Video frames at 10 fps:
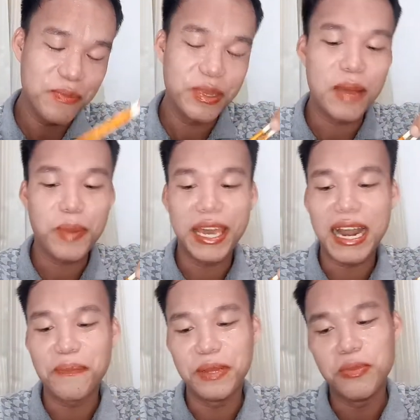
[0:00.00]

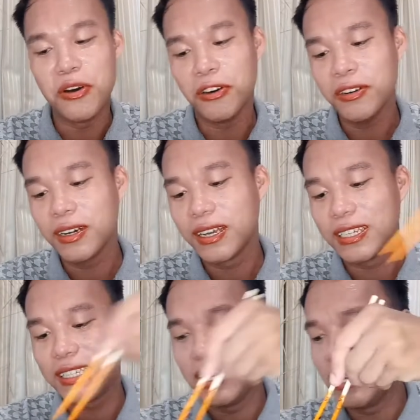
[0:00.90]
Pinapahirapan mo ako,
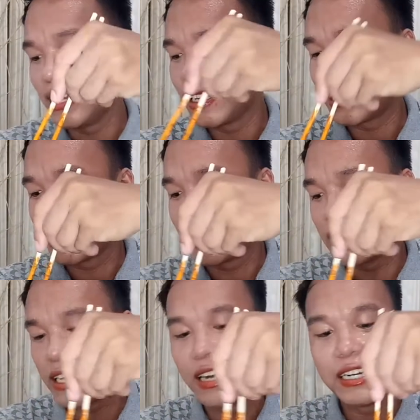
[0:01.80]
Christy,
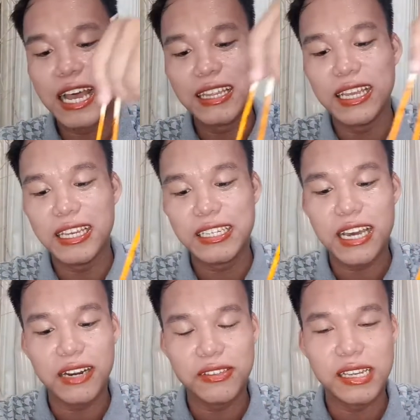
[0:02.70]
Christy Hernandez,
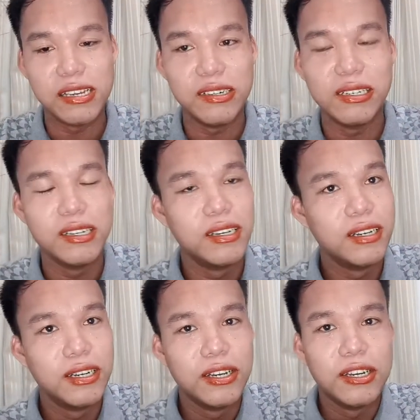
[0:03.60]
shoutout sa'yo.
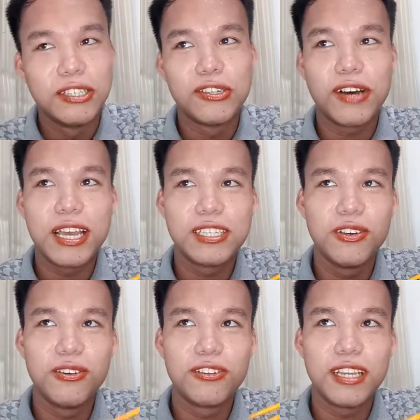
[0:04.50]
So kaya
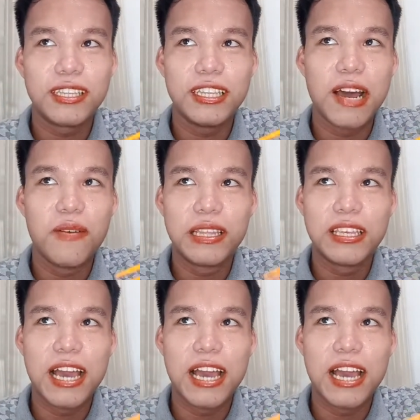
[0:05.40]
siguro na tinawag na